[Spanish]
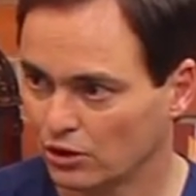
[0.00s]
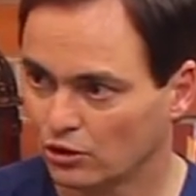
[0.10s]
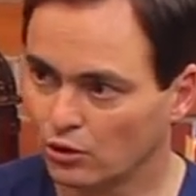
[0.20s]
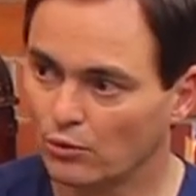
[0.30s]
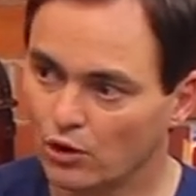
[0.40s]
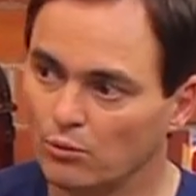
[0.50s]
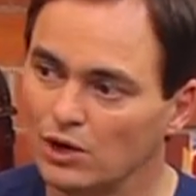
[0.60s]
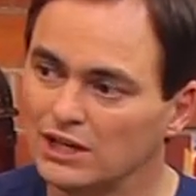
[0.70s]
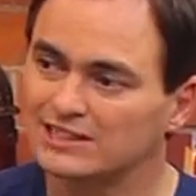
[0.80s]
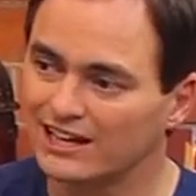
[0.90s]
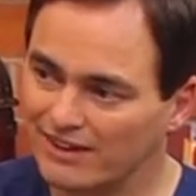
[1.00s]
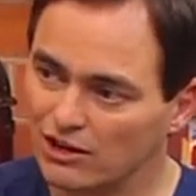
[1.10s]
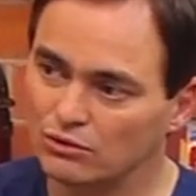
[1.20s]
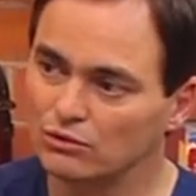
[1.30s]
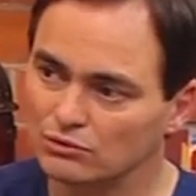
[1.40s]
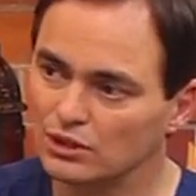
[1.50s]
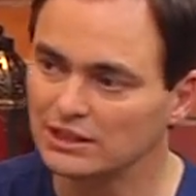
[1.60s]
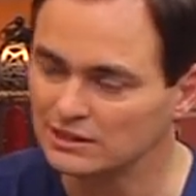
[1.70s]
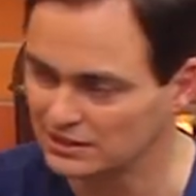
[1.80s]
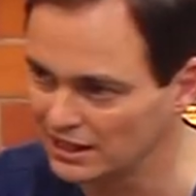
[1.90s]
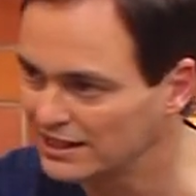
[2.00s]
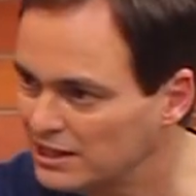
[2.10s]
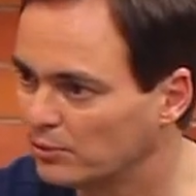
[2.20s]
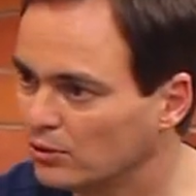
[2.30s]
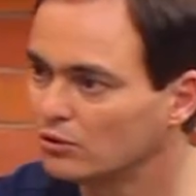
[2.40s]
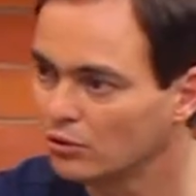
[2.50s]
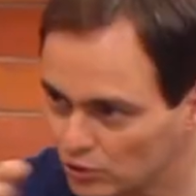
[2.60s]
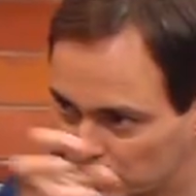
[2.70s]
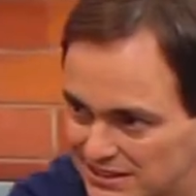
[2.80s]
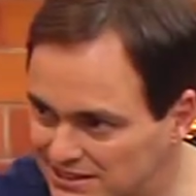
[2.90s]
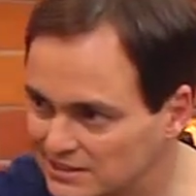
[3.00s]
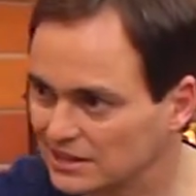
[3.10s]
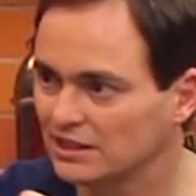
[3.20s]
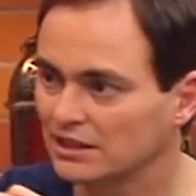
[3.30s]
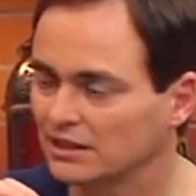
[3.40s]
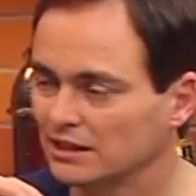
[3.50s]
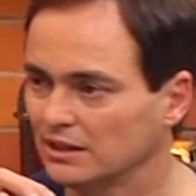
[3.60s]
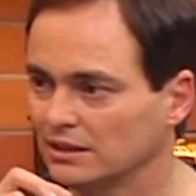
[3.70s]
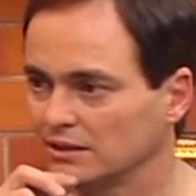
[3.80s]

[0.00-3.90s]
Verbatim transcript: ¿Cómo, es. es el trabajo eh, del equipo con un paciente que tiene...